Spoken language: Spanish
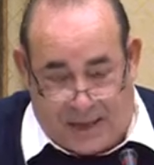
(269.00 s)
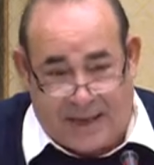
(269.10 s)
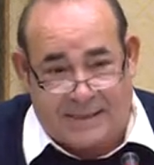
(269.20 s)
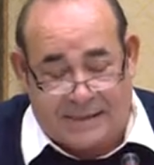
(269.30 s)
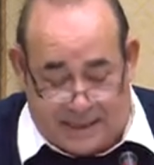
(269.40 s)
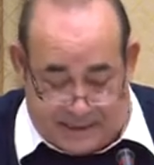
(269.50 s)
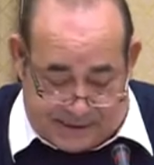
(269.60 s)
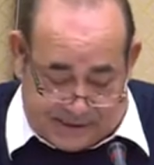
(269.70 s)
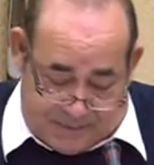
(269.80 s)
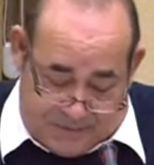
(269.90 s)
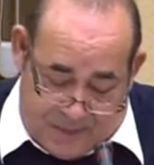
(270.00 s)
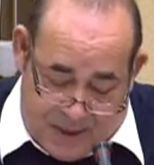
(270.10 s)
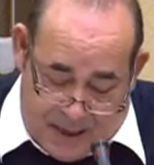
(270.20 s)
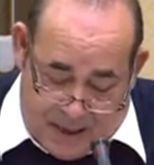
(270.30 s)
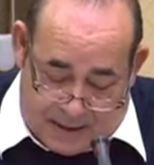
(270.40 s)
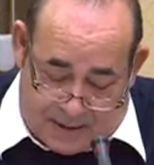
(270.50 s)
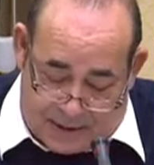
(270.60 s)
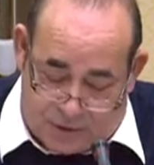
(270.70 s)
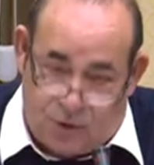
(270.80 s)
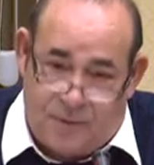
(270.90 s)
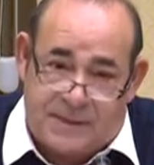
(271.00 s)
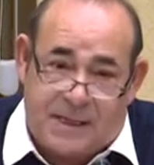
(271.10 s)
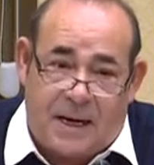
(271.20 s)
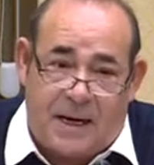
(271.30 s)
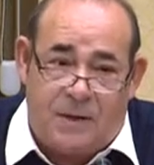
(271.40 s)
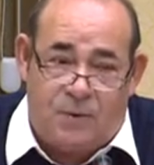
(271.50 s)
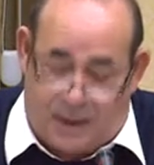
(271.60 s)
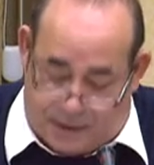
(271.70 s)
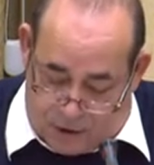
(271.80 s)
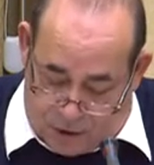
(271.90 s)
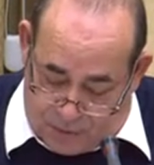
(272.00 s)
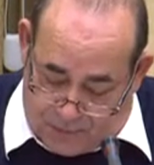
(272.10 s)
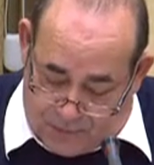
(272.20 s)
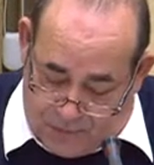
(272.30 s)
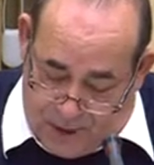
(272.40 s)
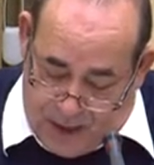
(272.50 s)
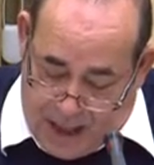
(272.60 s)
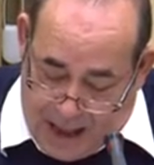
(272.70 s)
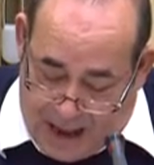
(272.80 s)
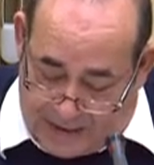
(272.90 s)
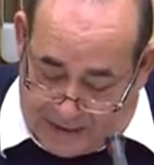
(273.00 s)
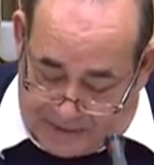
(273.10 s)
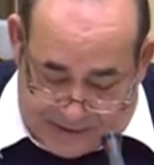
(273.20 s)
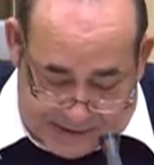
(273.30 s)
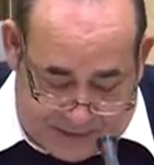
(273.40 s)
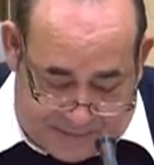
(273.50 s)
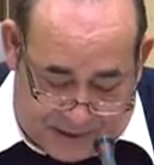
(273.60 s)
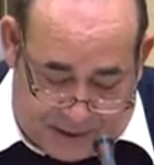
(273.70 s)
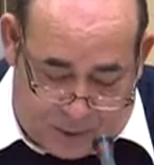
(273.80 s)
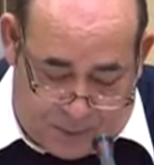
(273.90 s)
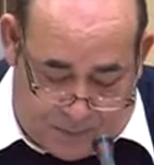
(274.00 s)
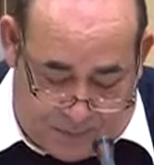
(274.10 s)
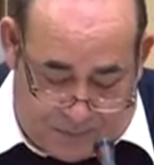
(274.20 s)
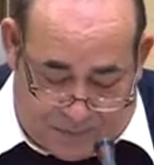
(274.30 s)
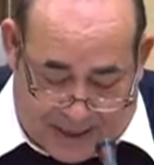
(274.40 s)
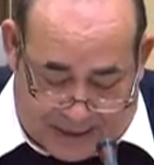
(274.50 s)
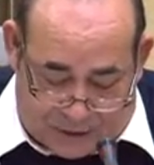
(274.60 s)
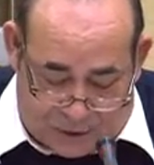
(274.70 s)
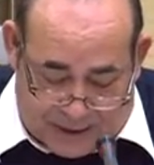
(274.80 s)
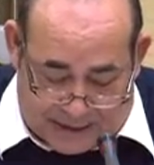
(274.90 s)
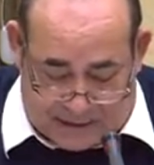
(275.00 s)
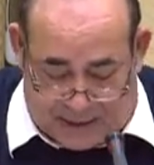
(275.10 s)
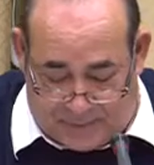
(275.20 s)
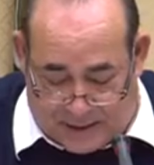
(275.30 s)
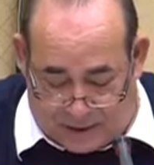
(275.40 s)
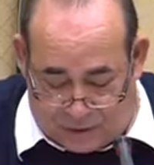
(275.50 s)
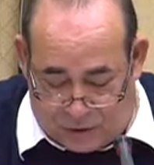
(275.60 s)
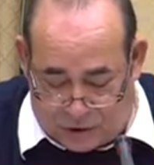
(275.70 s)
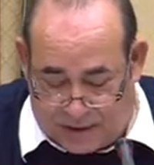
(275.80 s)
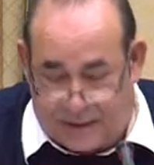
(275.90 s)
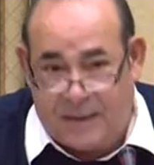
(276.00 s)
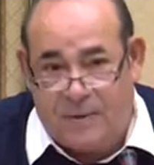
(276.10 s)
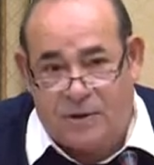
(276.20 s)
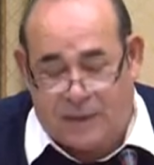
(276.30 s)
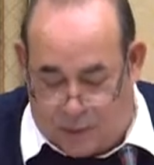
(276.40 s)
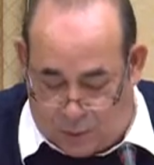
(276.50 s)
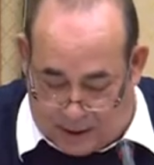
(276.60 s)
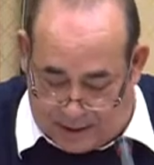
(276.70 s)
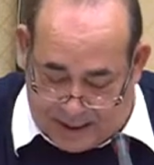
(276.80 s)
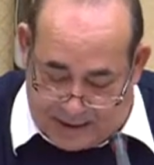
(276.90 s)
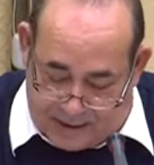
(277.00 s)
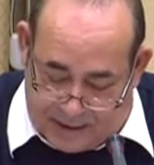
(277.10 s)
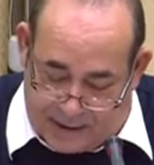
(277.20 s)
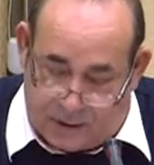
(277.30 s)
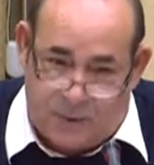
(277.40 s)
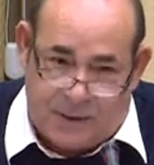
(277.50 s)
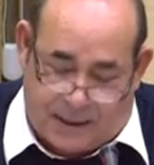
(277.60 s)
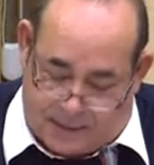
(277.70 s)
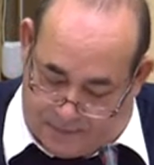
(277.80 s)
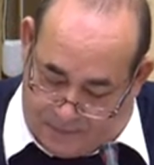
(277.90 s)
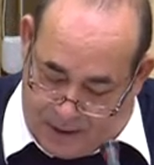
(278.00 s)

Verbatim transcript: Para Estés, el derecho universal a la educación ha de hacerse efectivo para todas y para todos en términos de igualdad y gratuidad.